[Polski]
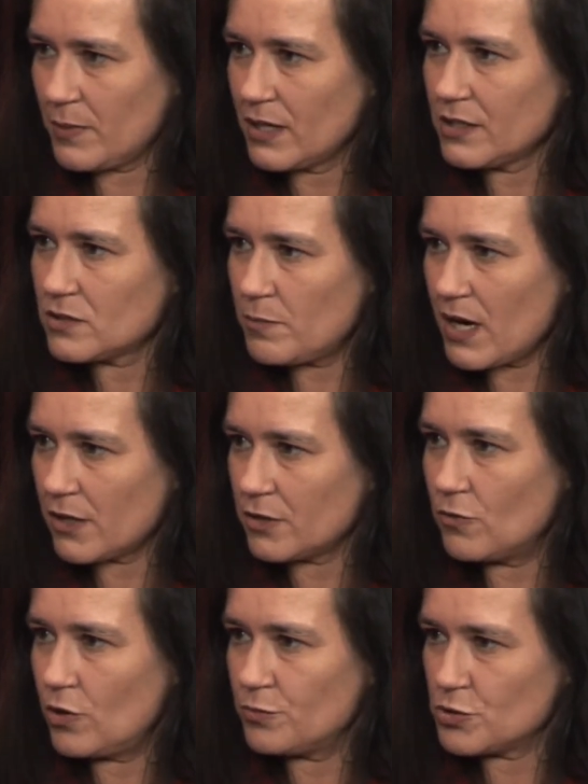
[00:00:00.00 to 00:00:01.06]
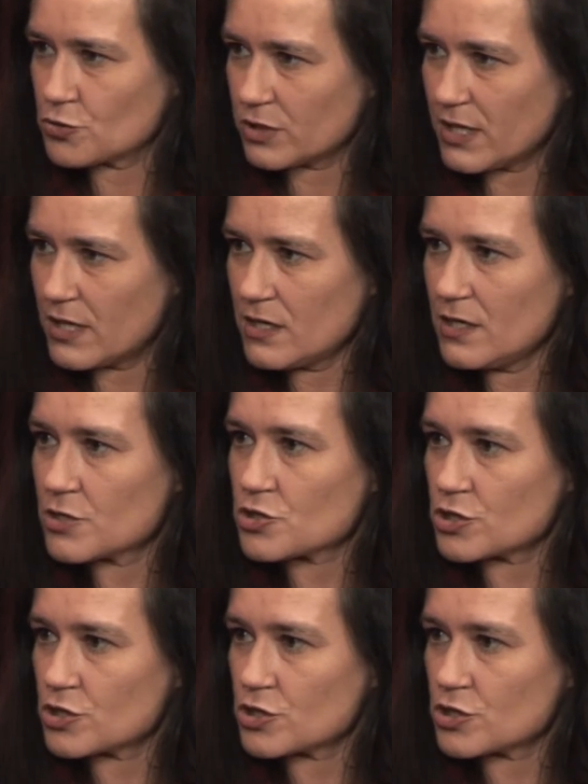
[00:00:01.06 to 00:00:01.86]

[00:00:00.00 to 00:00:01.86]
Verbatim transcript: Panie dbają o biżuterię,